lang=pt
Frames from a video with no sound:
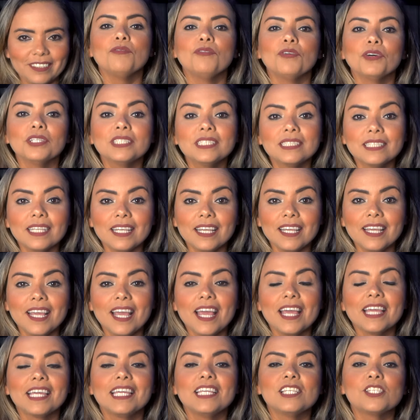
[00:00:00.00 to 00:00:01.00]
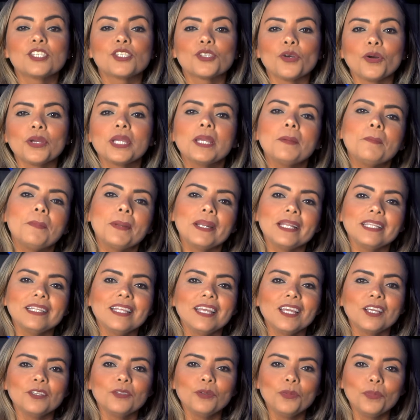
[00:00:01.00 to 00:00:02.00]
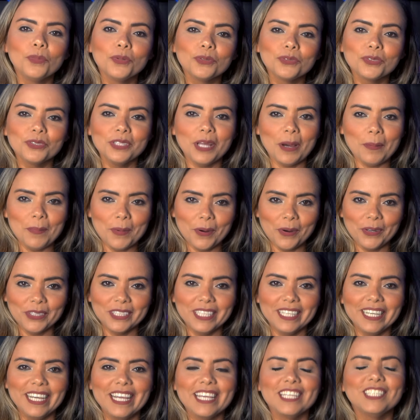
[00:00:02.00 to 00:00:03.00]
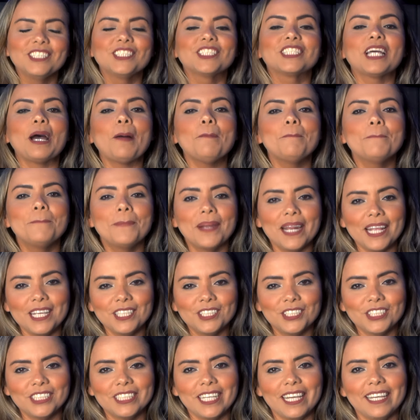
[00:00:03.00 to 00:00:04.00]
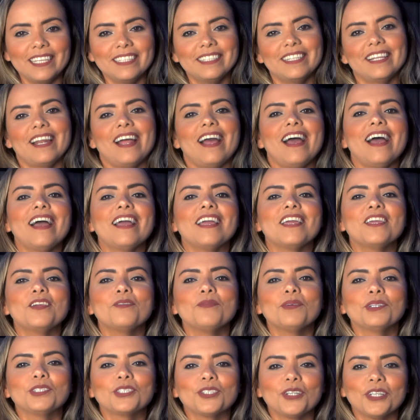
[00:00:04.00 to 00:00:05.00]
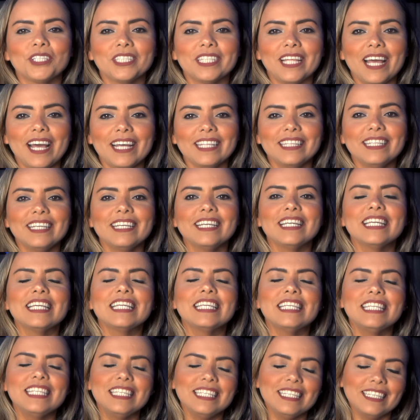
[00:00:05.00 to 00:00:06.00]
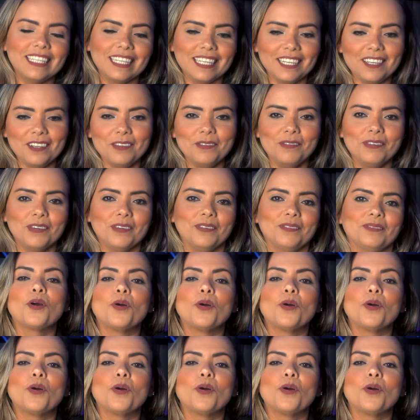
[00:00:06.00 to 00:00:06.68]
Você que sonha empreender no mundo da moda está prestes a entrar em uma jornada incrível.